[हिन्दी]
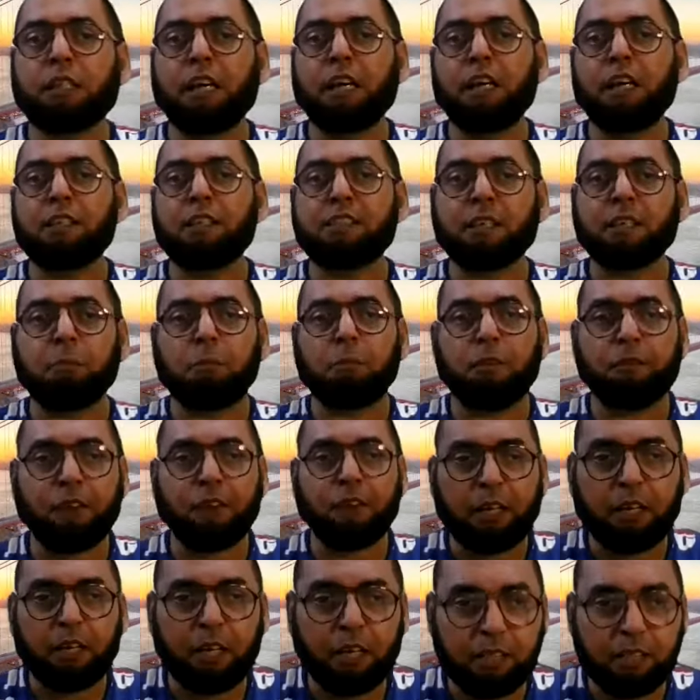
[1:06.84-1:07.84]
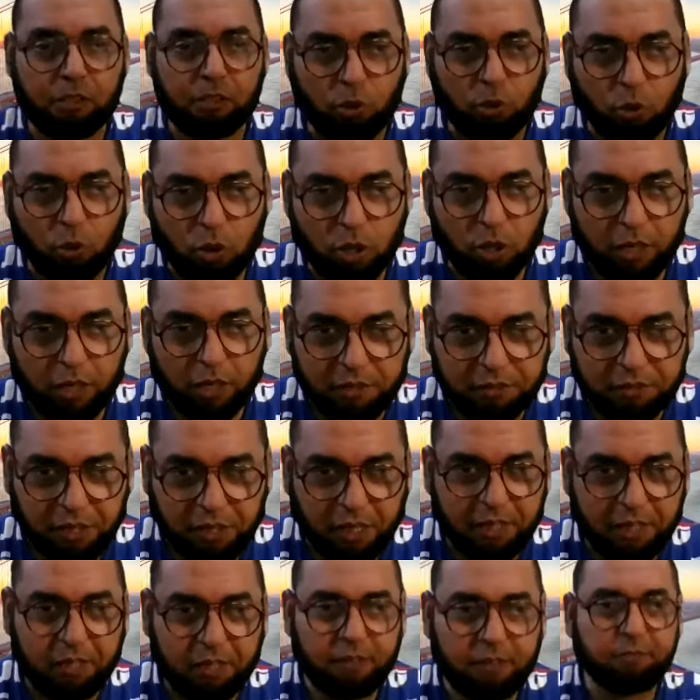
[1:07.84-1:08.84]
तीन सेमीफाइनलिस्ट हो गए
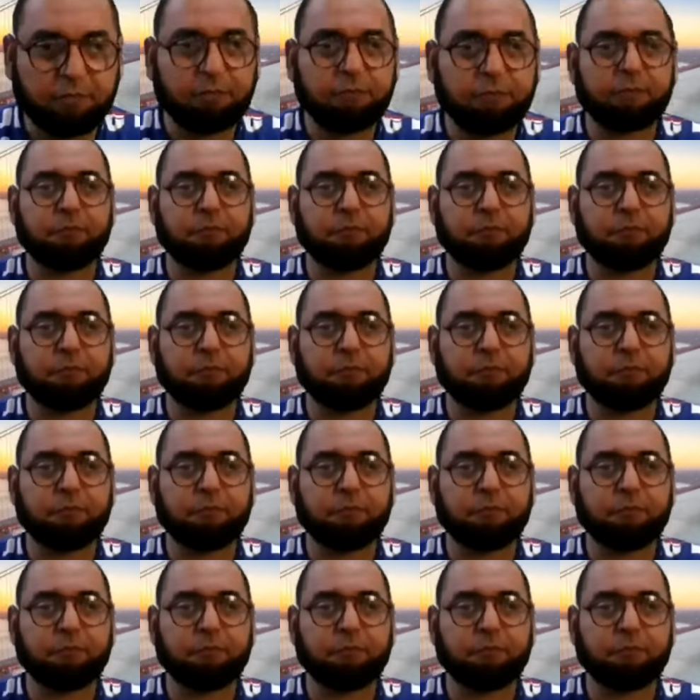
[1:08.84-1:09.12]
डिसाइड